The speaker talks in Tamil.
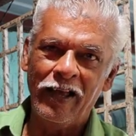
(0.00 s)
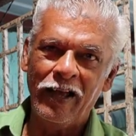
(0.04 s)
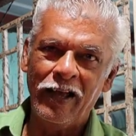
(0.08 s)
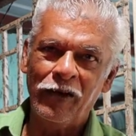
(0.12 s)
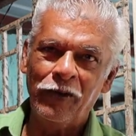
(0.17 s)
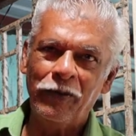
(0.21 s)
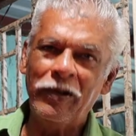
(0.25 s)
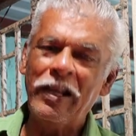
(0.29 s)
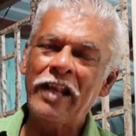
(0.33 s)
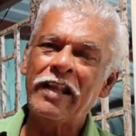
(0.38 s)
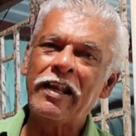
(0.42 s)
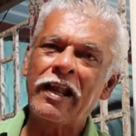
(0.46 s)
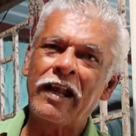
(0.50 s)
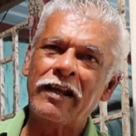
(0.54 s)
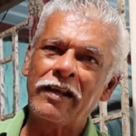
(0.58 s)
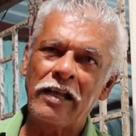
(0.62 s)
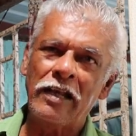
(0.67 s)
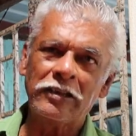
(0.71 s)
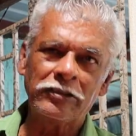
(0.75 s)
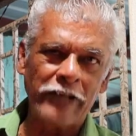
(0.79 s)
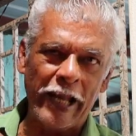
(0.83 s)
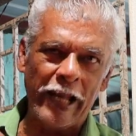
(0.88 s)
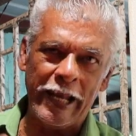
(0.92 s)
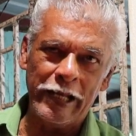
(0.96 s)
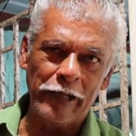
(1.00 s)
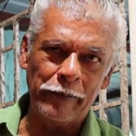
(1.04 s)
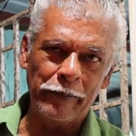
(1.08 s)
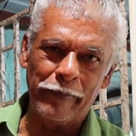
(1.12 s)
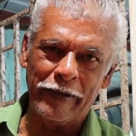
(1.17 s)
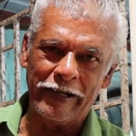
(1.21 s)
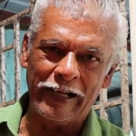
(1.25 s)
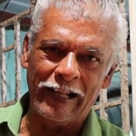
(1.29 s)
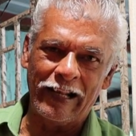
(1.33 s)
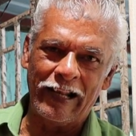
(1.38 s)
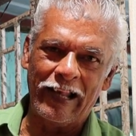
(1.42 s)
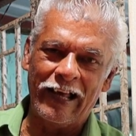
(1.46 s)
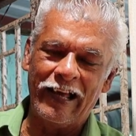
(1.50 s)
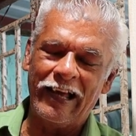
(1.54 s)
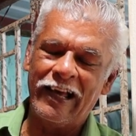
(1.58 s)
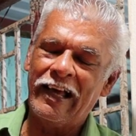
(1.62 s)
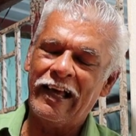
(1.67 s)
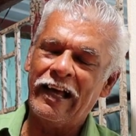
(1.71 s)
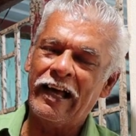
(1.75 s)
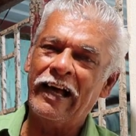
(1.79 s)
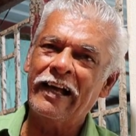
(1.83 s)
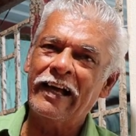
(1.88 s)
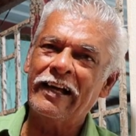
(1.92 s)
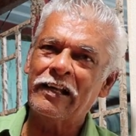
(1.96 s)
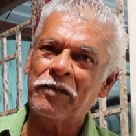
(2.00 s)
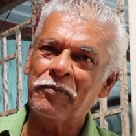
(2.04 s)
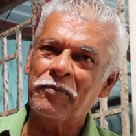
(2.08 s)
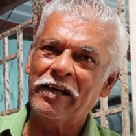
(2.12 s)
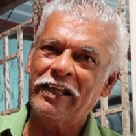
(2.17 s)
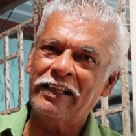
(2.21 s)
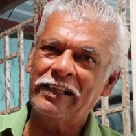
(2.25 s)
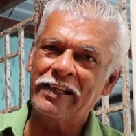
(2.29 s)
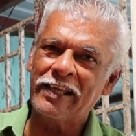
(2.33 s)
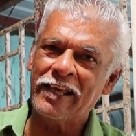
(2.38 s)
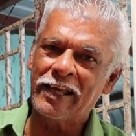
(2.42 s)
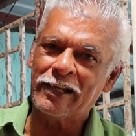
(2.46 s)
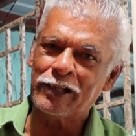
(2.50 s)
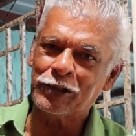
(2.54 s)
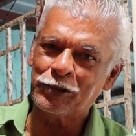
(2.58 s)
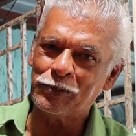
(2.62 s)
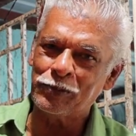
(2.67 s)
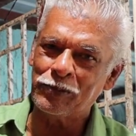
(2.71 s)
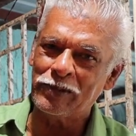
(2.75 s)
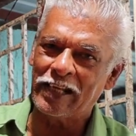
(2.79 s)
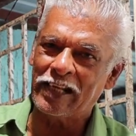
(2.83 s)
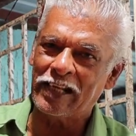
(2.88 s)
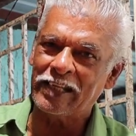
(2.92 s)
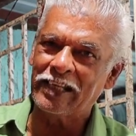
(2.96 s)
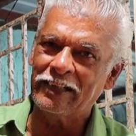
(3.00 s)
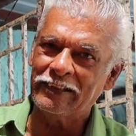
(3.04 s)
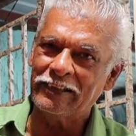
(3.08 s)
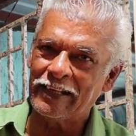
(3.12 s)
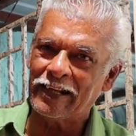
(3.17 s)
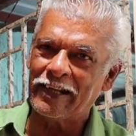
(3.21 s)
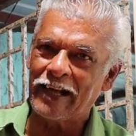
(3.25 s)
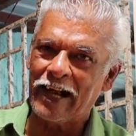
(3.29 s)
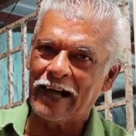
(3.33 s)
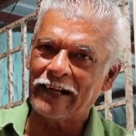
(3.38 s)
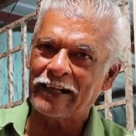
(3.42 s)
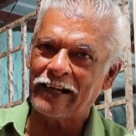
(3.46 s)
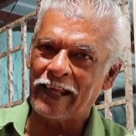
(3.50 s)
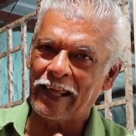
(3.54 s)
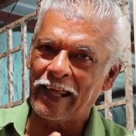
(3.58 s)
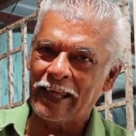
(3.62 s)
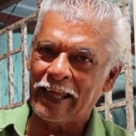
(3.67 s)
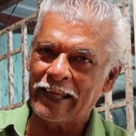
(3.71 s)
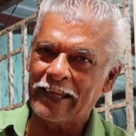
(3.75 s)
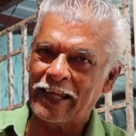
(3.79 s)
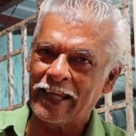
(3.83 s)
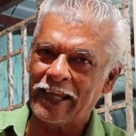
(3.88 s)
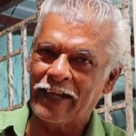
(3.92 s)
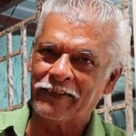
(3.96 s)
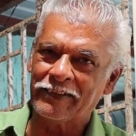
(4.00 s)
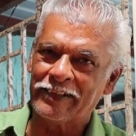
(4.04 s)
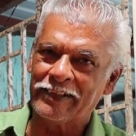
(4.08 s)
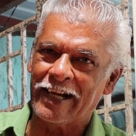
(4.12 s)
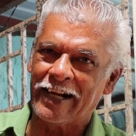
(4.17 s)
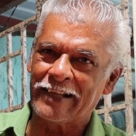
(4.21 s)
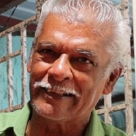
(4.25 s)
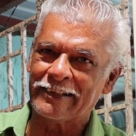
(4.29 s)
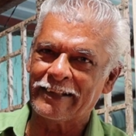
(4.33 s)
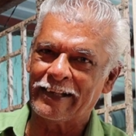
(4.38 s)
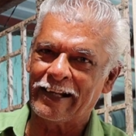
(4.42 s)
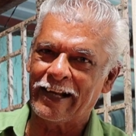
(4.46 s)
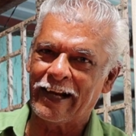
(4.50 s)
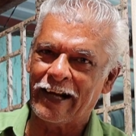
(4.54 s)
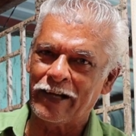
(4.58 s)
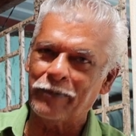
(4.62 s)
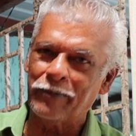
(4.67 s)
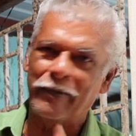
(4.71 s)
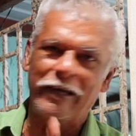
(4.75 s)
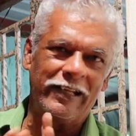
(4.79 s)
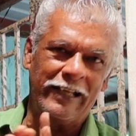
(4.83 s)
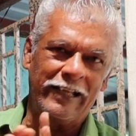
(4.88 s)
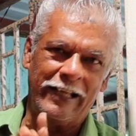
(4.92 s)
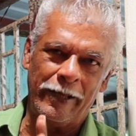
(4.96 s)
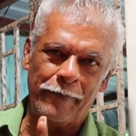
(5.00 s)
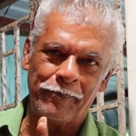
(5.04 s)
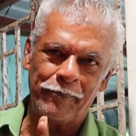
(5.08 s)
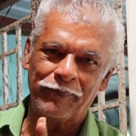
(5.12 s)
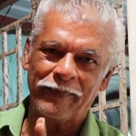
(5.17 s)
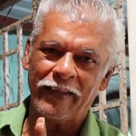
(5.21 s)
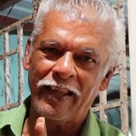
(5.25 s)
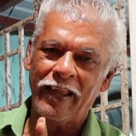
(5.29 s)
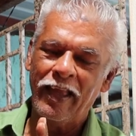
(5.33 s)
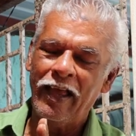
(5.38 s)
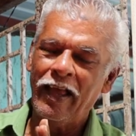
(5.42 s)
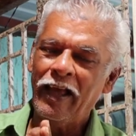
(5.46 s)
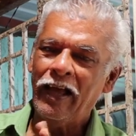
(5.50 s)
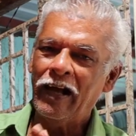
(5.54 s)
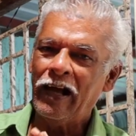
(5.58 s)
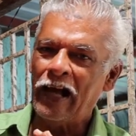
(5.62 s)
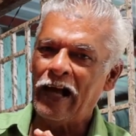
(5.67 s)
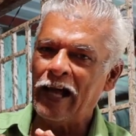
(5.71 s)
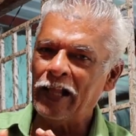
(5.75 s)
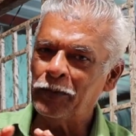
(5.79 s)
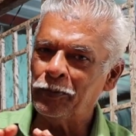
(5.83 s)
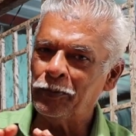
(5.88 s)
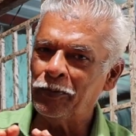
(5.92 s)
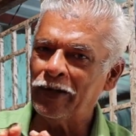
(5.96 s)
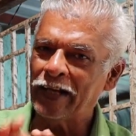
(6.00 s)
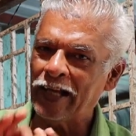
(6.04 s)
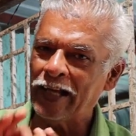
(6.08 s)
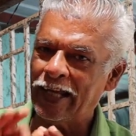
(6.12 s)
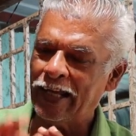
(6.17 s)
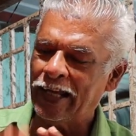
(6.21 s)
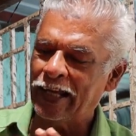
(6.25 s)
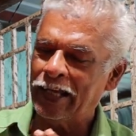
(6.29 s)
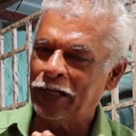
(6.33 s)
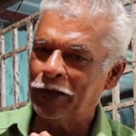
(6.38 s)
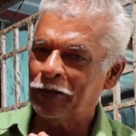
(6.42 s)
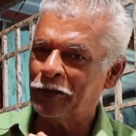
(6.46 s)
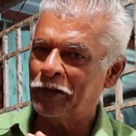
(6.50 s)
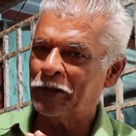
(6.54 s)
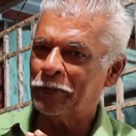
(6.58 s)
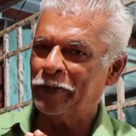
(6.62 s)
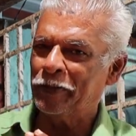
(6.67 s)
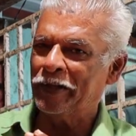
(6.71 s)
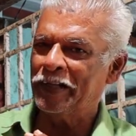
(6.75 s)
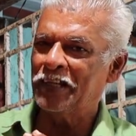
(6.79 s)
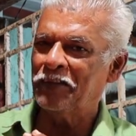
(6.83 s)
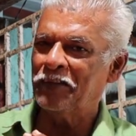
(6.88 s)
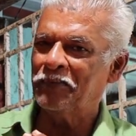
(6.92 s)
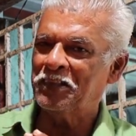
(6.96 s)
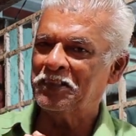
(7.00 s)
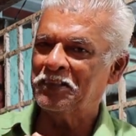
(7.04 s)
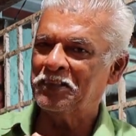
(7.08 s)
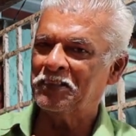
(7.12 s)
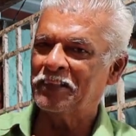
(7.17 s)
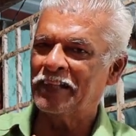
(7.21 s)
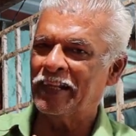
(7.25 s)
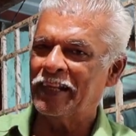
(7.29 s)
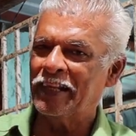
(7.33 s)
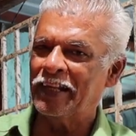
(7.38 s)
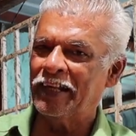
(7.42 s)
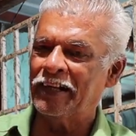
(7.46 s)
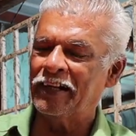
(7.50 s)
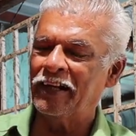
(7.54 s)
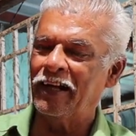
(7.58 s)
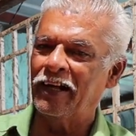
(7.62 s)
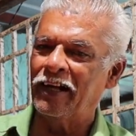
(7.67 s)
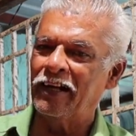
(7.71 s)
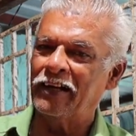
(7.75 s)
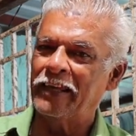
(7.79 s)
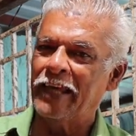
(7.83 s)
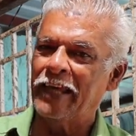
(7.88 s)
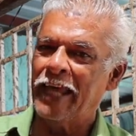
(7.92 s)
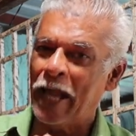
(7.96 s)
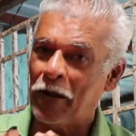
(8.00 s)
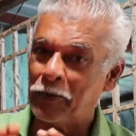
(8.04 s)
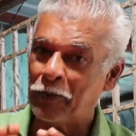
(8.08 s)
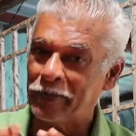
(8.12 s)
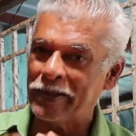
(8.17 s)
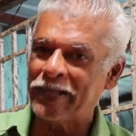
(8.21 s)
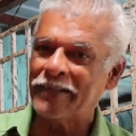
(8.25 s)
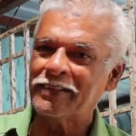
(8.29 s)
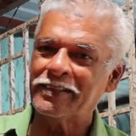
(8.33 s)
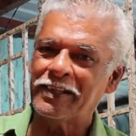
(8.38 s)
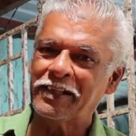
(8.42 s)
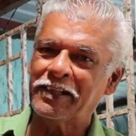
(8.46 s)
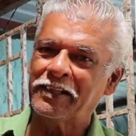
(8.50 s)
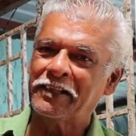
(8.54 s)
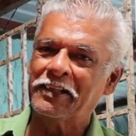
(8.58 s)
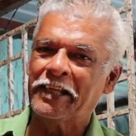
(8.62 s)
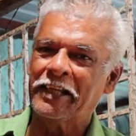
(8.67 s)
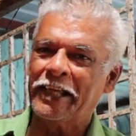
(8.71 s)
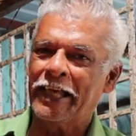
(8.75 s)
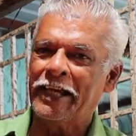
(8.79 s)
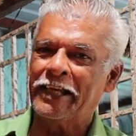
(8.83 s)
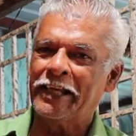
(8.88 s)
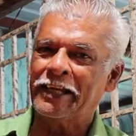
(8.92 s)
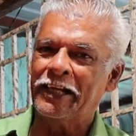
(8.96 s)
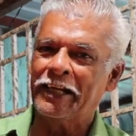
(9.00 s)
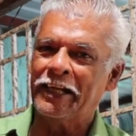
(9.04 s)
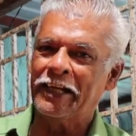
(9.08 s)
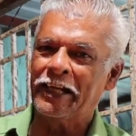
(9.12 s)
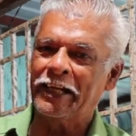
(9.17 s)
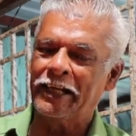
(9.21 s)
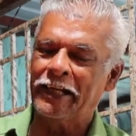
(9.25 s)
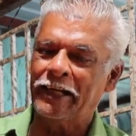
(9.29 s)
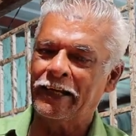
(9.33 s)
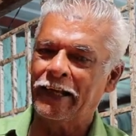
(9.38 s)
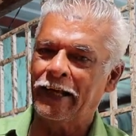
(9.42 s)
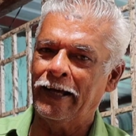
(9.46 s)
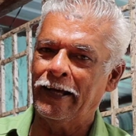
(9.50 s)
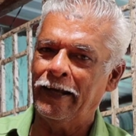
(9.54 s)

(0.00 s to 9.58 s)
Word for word: இல்லை நல்லா ஸ்ட்ரைக் பண்ணலாம் அங்கிற மாதிரியான சூழ்நிலை இந்த நாட்டில் எங்கேயாவது நடந்திருக்கான்னு பாருங்கள் அதுபோக இன்னொரு பெரிய விஷயம் நான் ஏன்னா ஏன் உயர்ந்திருக்குன்னு கேட்குறேன்னு கேட்டிங்கன்னா